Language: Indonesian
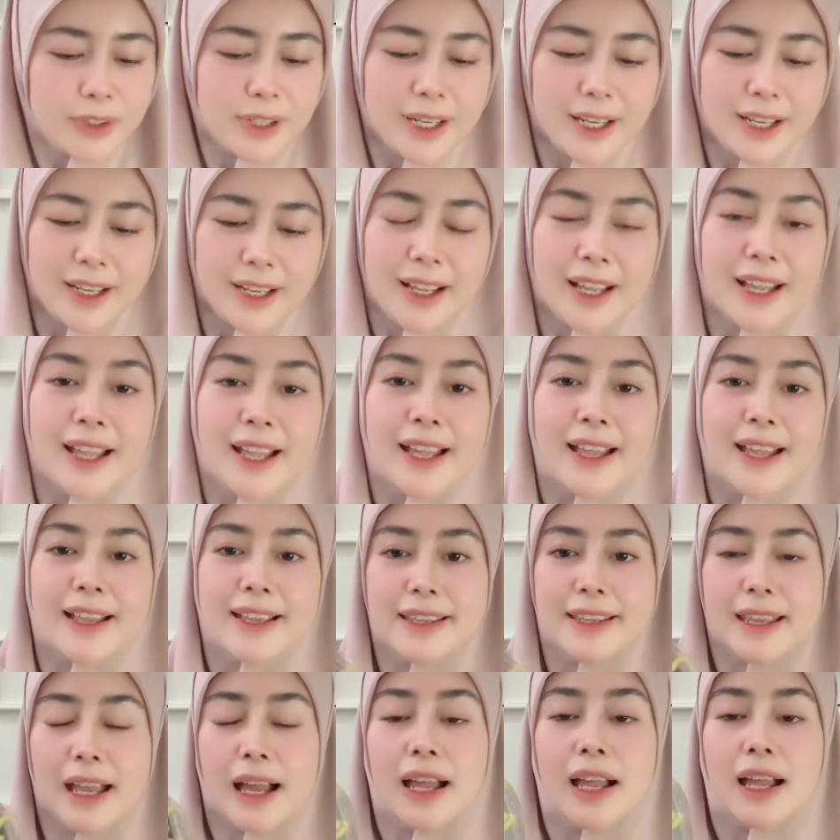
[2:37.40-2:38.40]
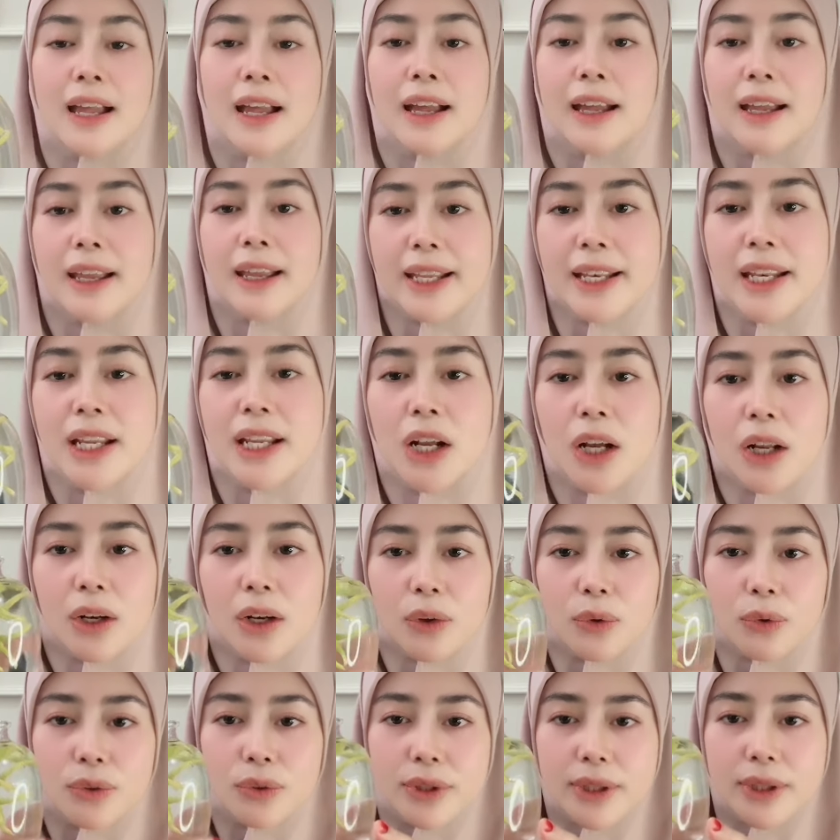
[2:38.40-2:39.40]
deh ya ini
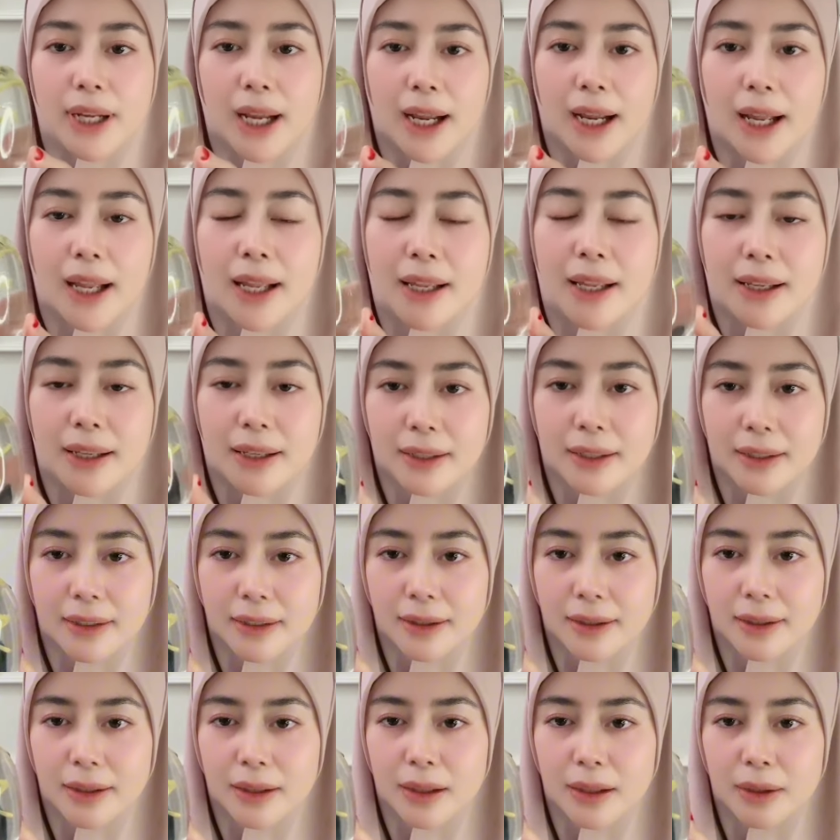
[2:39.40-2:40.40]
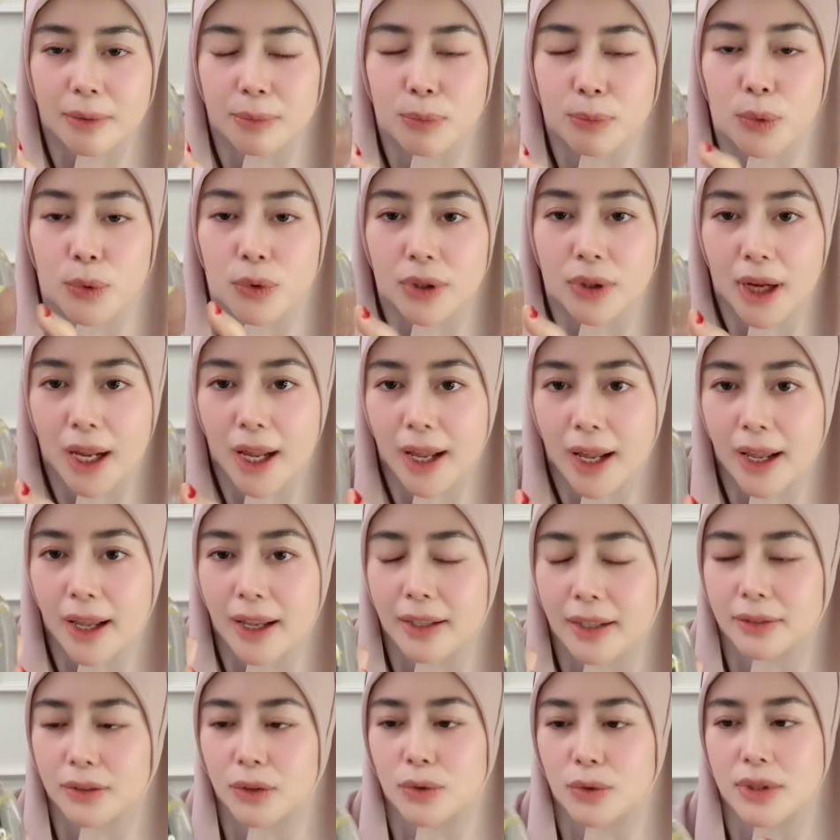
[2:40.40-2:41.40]
kalau udah uh,
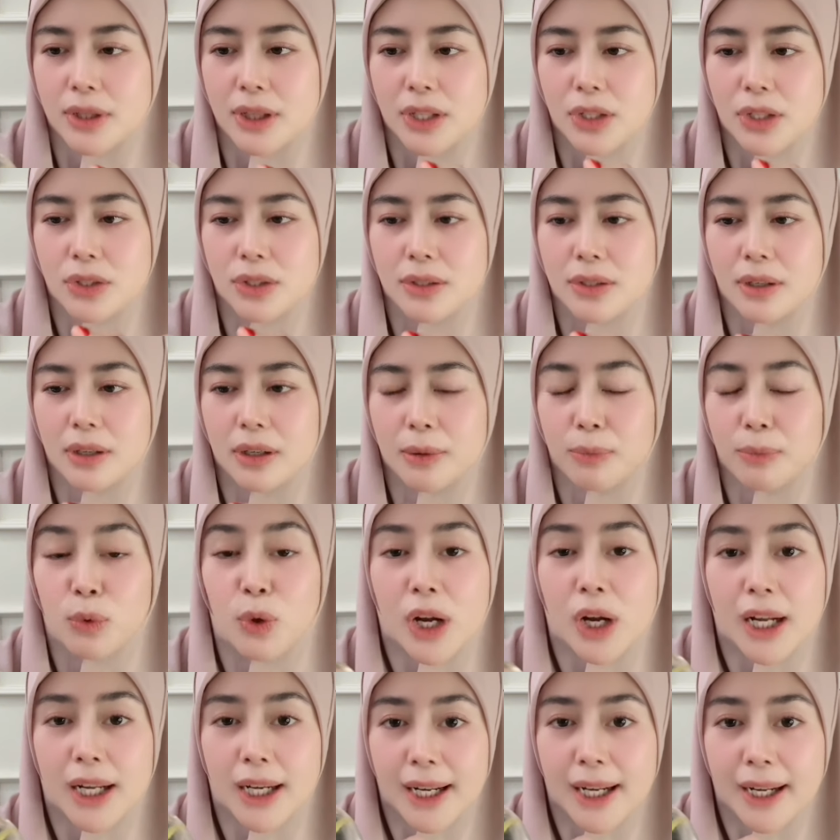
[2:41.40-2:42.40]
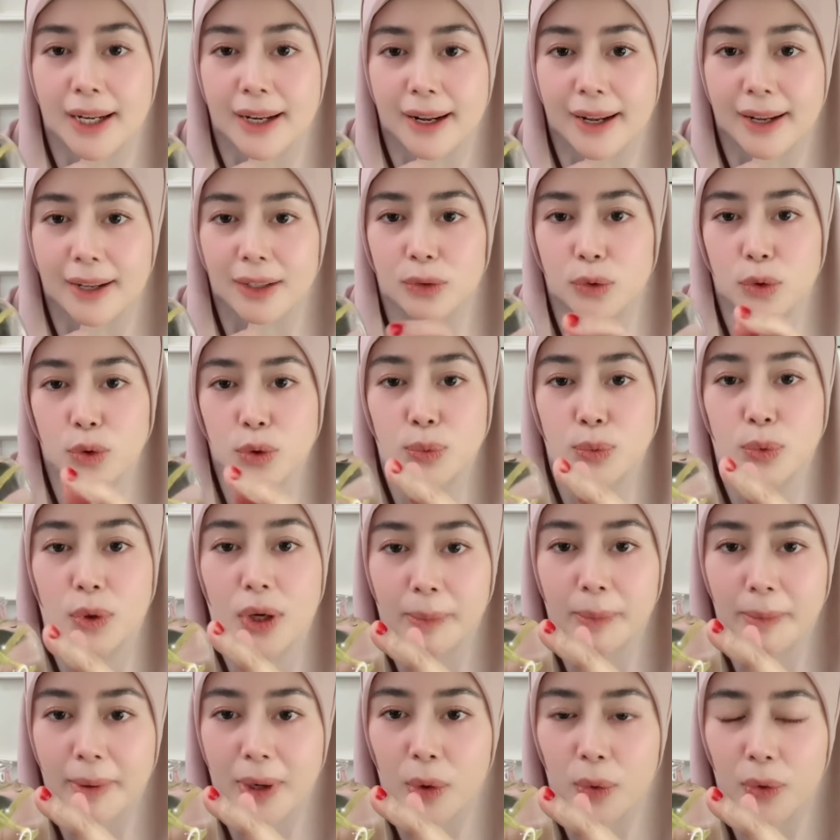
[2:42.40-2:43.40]
bunga terus ini uh, bunga kelangan terus bunga
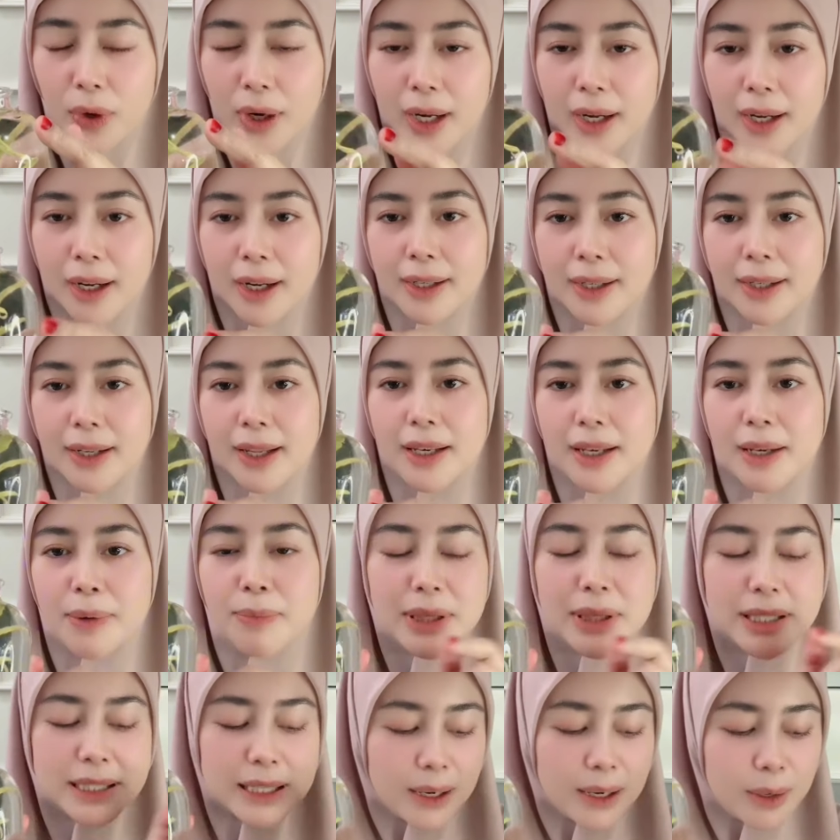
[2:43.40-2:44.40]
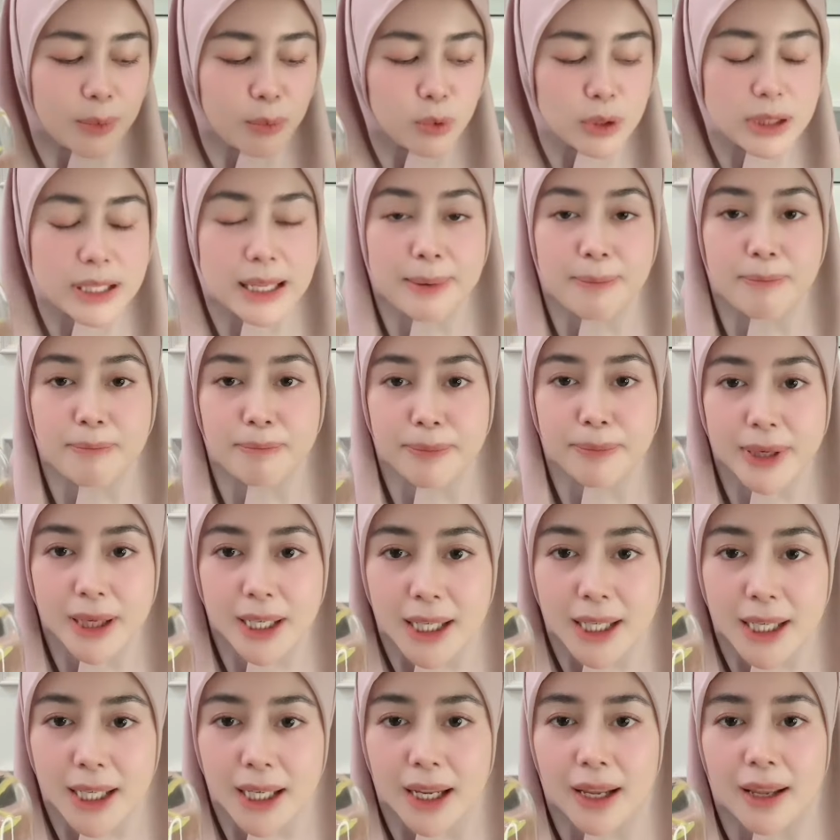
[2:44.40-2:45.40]
mawar ini bisa kamu
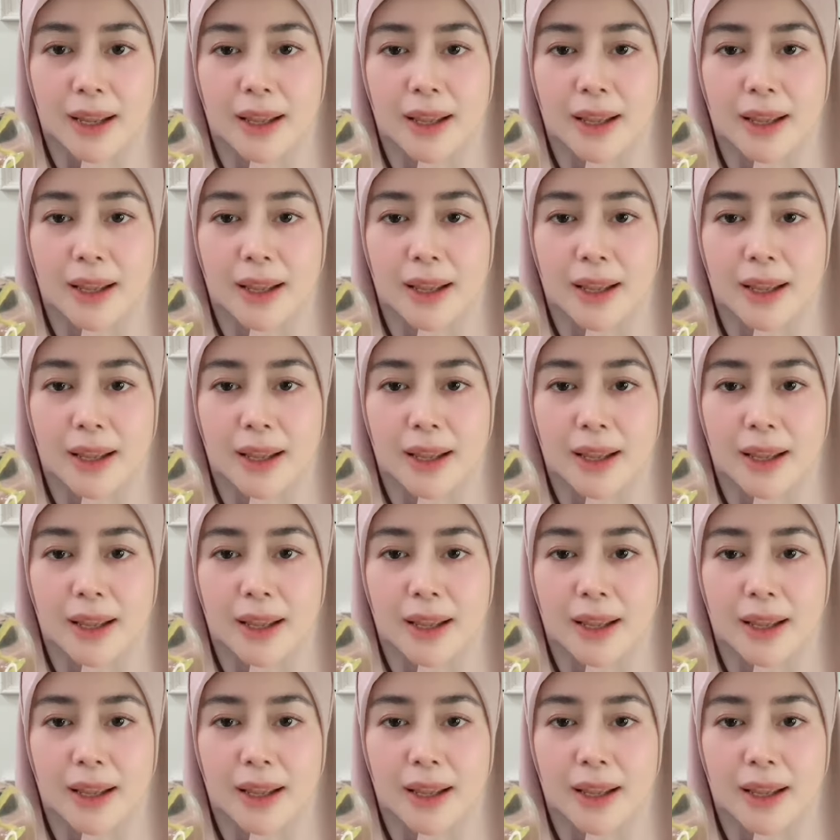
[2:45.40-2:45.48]
simpan